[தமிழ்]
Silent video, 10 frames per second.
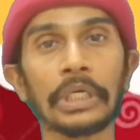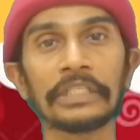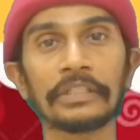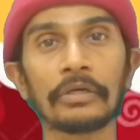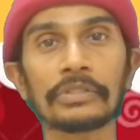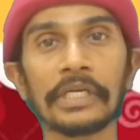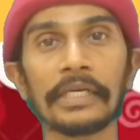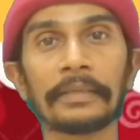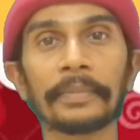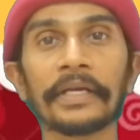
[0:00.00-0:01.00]
உட்காந்துனும்
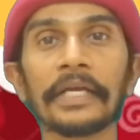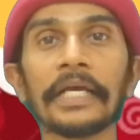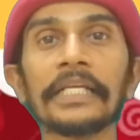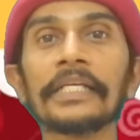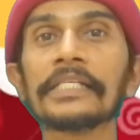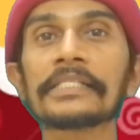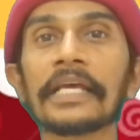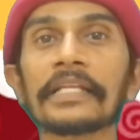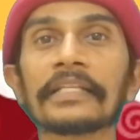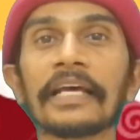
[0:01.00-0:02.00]
செய்யலாம் பாருங்க நின்னு
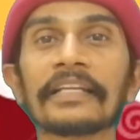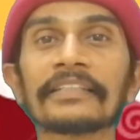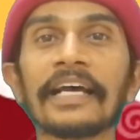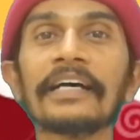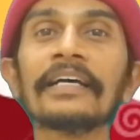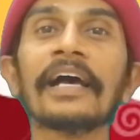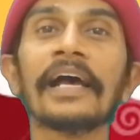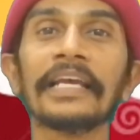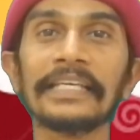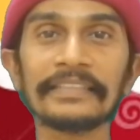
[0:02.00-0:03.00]
செய்யறதா இருந்தா
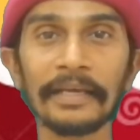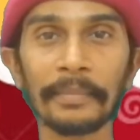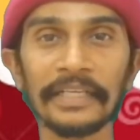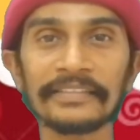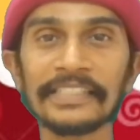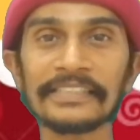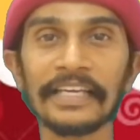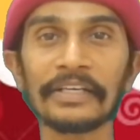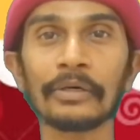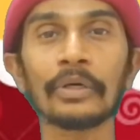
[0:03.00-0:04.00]
இந்த மாதிரி
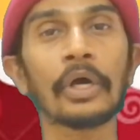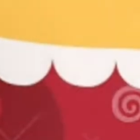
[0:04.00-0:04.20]
செய்யணும்